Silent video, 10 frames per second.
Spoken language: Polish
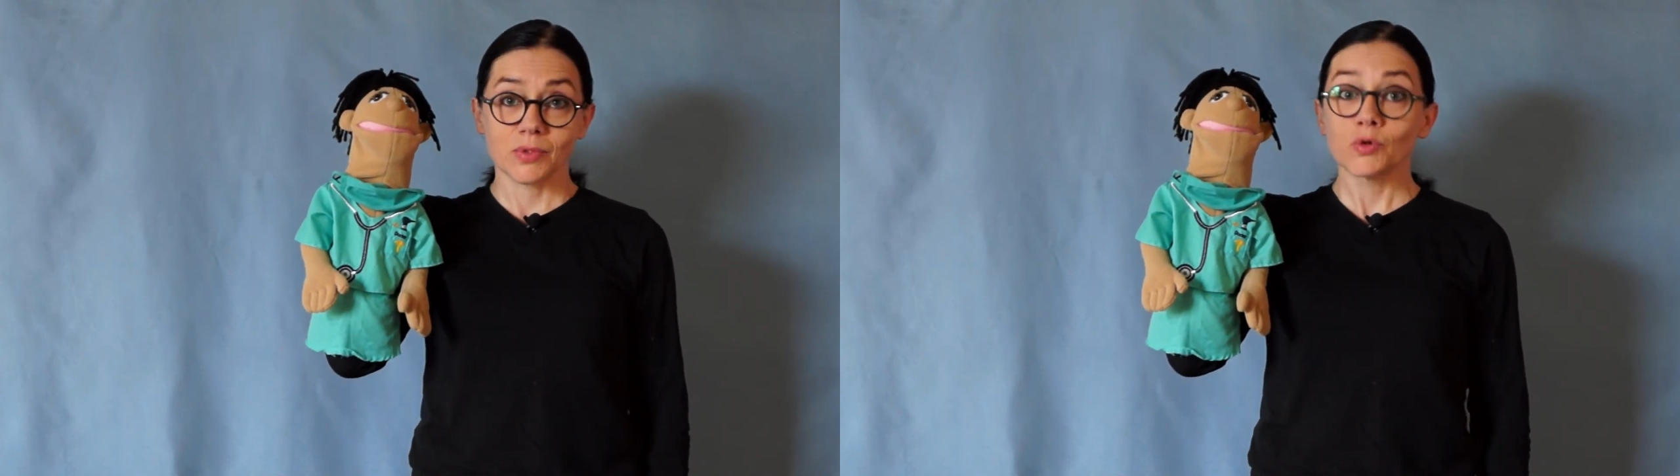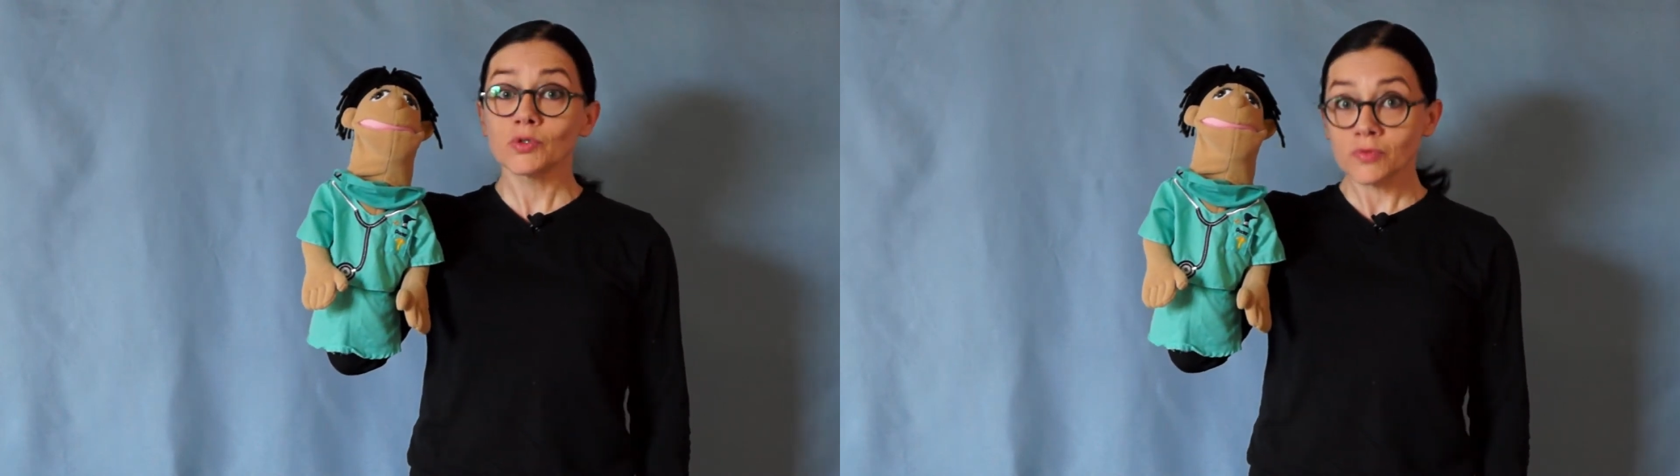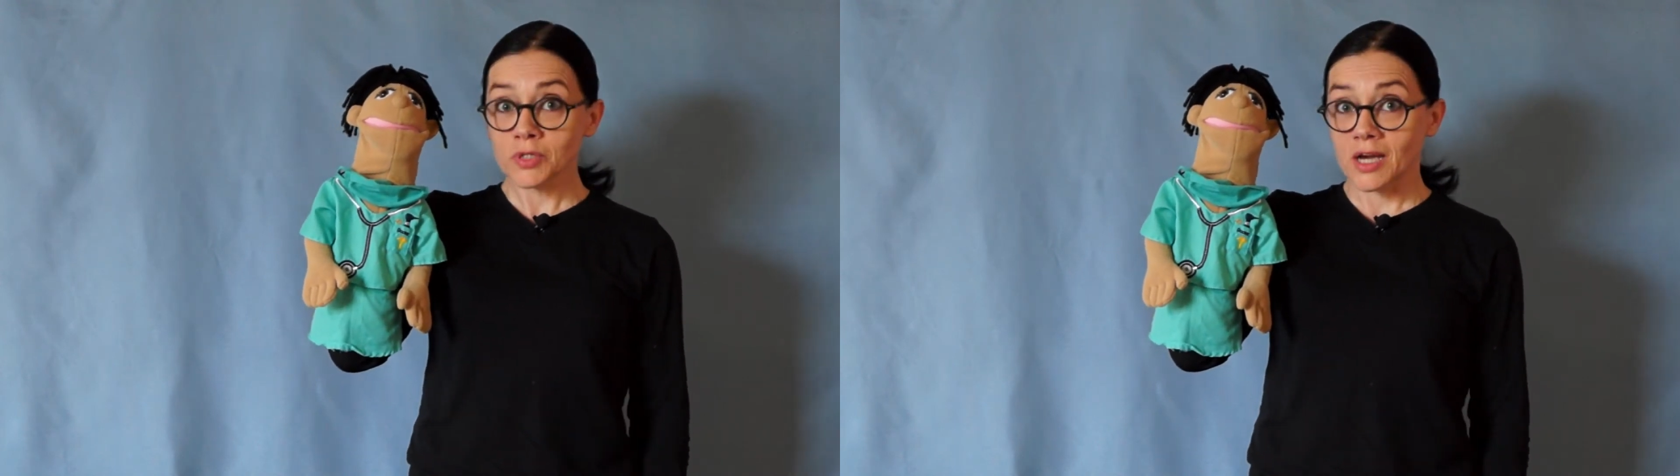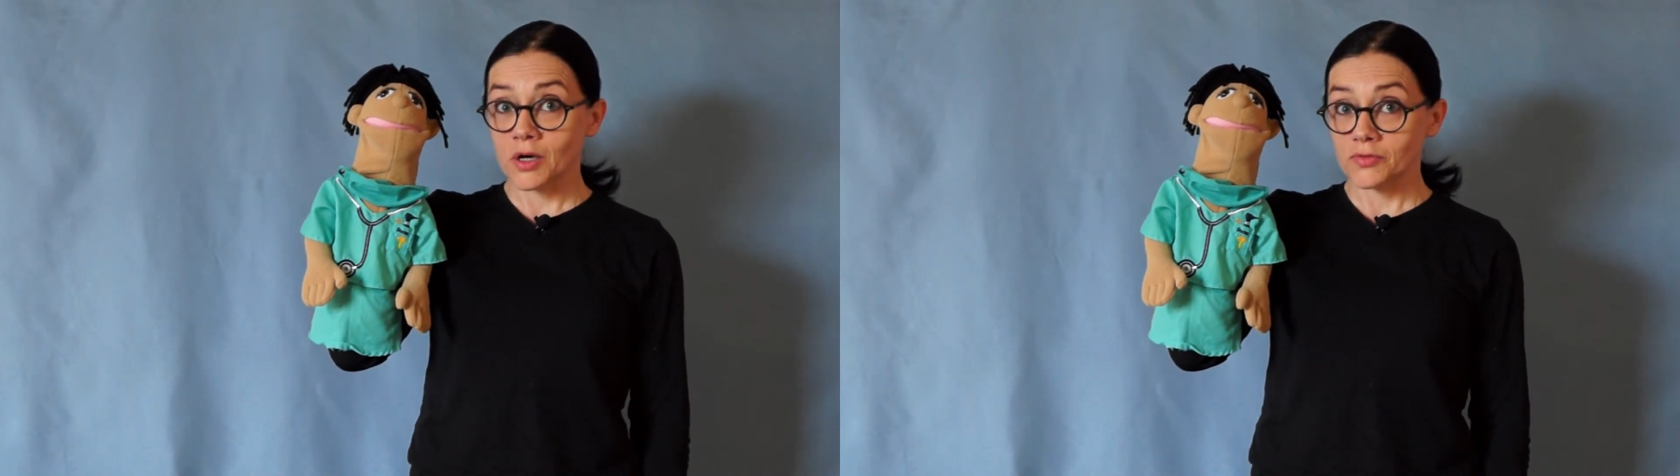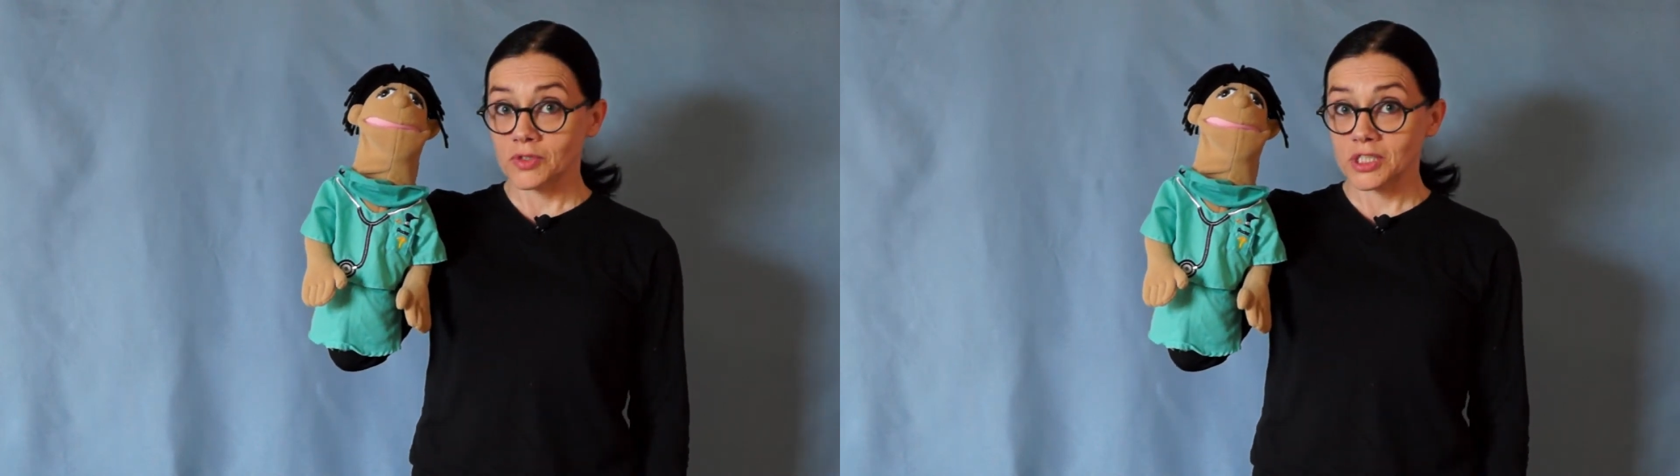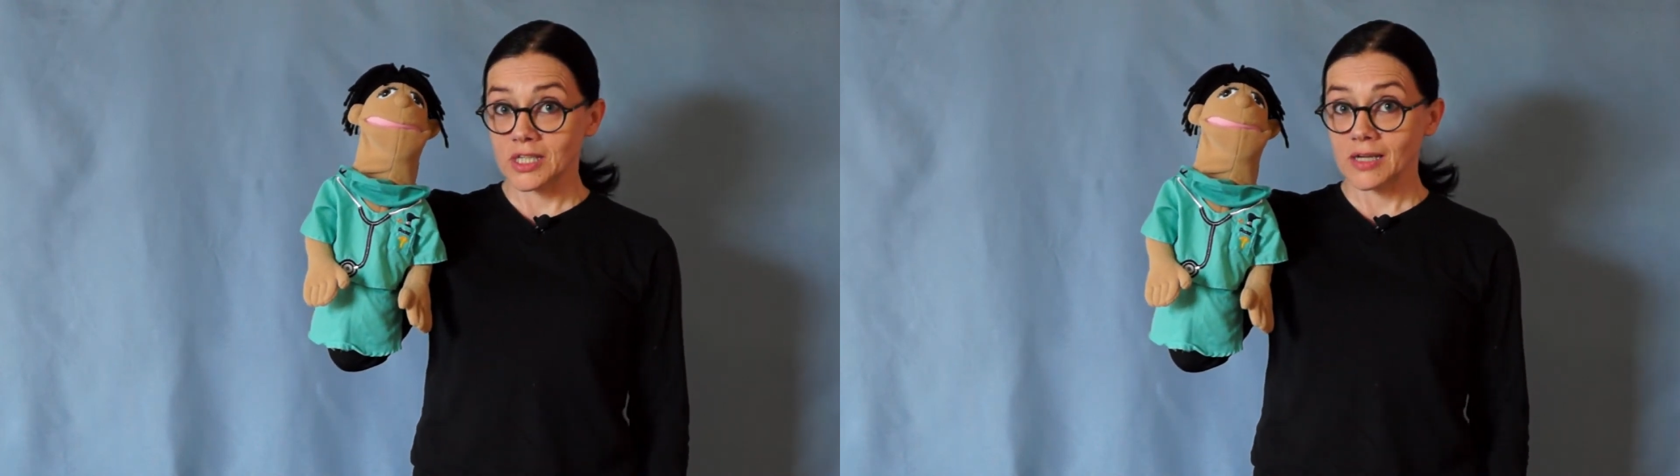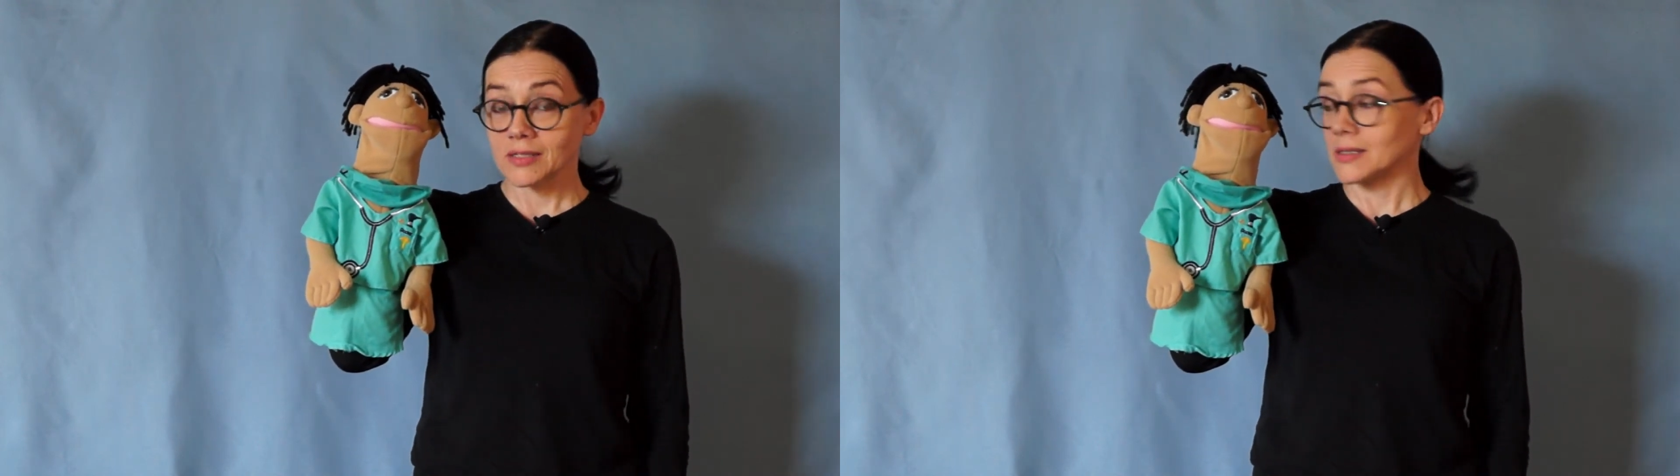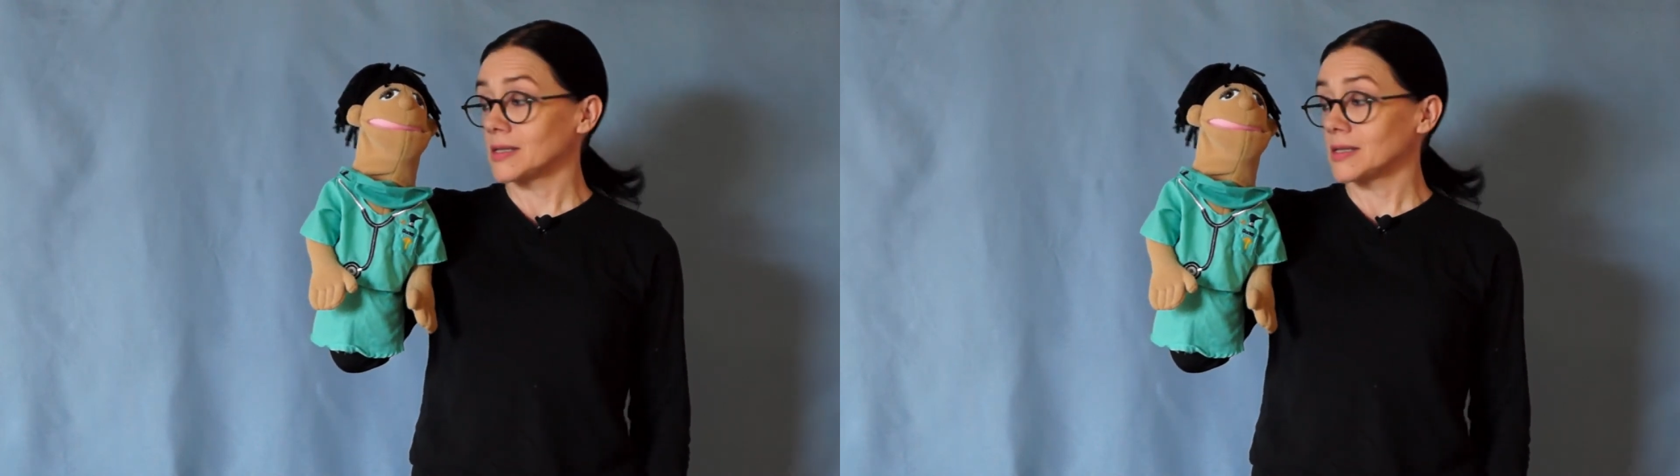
Utwór Jachowicza